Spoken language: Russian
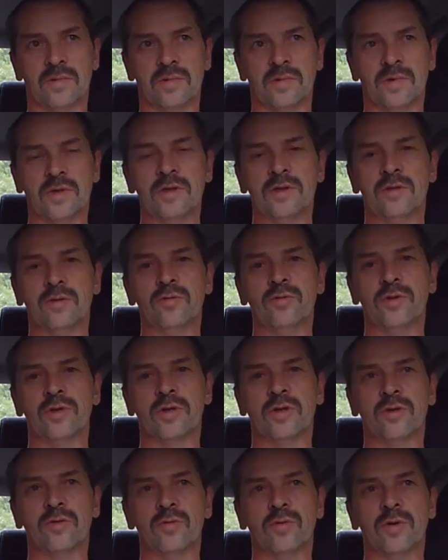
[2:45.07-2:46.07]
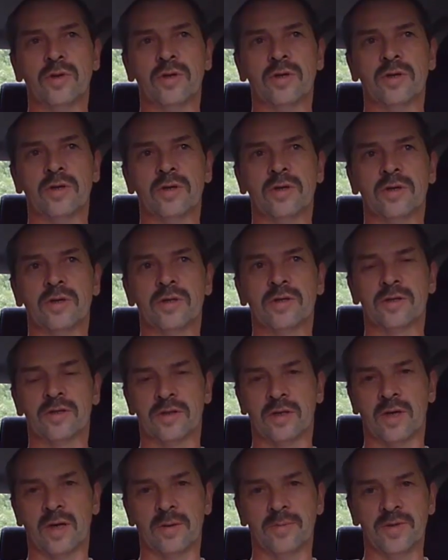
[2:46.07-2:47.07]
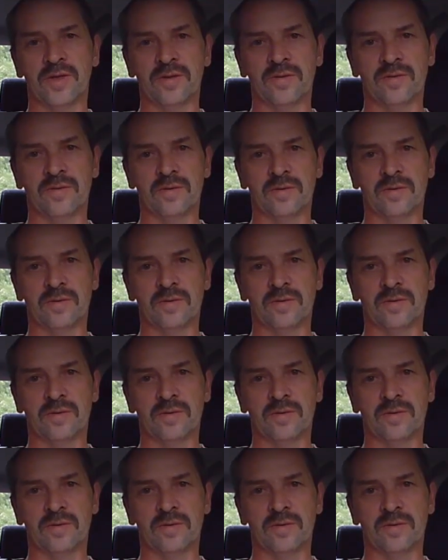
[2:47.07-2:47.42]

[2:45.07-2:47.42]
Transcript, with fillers: Есть люди, которые сами